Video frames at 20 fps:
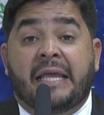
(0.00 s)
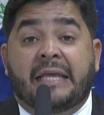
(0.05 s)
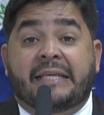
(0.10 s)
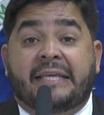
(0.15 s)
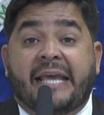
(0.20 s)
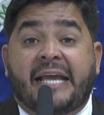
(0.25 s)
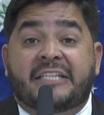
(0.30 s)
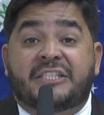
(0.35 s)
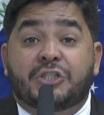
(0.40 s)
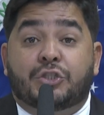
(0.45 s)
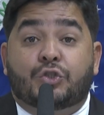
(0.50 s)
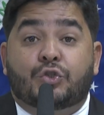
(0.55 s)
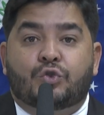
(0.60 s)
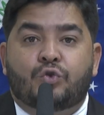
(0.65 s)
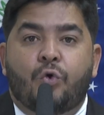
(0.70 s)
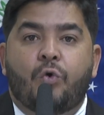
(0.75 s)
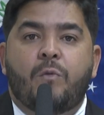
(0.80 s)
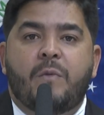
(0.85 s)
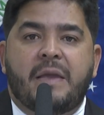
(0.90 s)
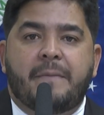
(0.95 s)
que é de
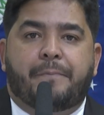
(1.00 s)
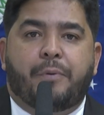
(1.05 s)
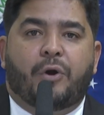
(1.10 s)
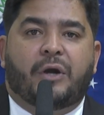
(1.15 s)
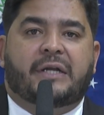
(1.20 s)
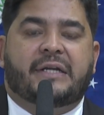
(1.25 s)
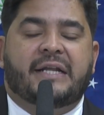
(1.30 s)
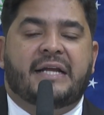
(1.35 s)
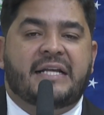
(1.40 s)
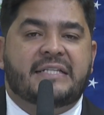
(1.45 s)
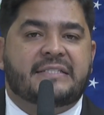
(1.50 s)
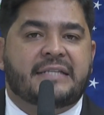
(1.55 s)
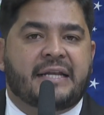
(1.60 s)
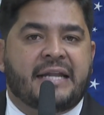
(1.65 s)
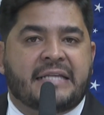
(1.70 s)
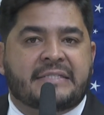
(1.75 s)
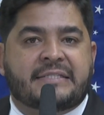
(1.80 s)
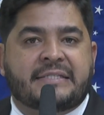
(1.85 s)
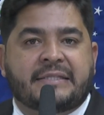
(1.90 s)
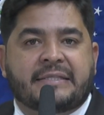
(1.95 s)
suma importância
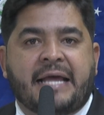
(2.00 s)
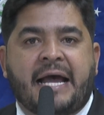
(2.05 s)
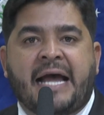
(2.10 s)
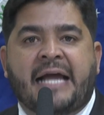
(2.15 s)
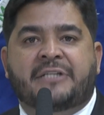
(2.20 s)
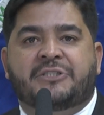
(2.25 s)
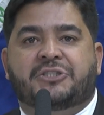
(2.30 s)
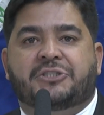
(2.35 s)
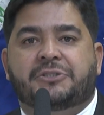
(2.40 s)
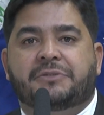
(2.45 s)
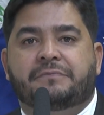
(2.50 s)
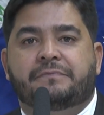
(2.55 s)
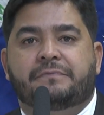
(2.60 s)
nessa idade